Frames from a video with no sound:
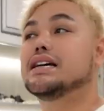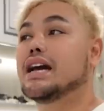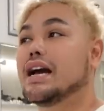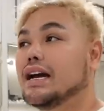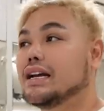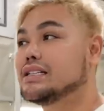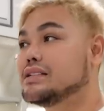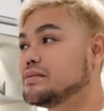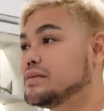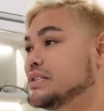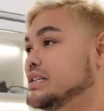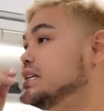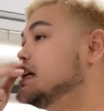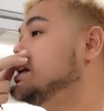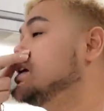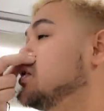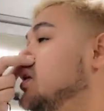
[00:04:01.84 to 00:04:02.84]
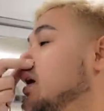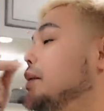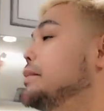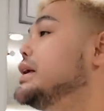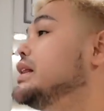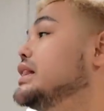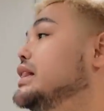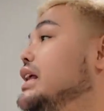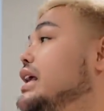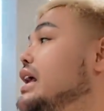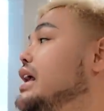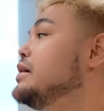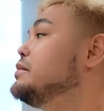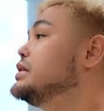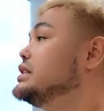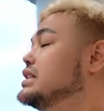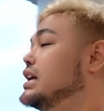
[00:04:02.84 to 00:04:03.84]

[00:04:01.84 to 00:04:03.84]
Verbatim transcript: aja guys, bisa jadi ruang meeting,